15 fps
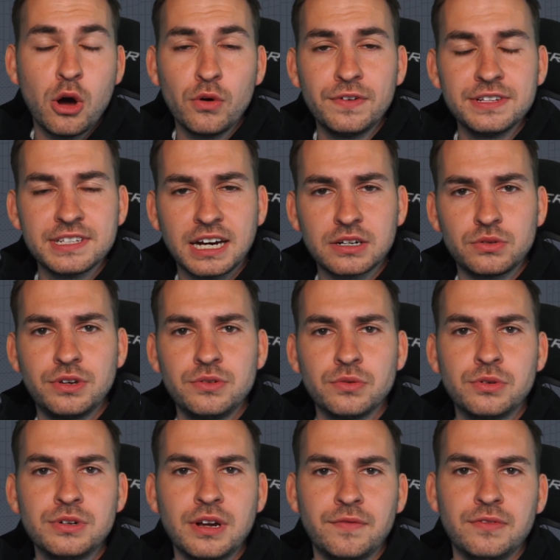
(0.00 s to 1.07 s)
auch wenn es aktuell
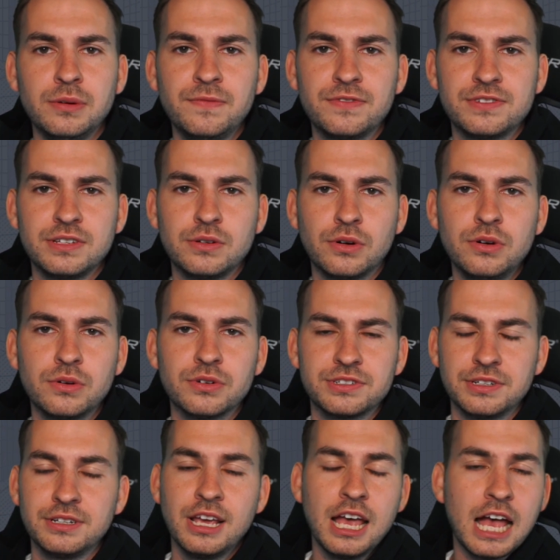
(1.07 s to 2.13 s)
nur 150
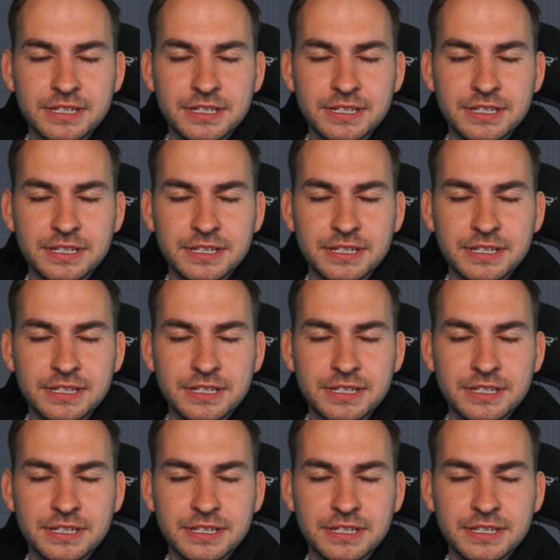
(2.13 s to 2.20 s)
Euro sind.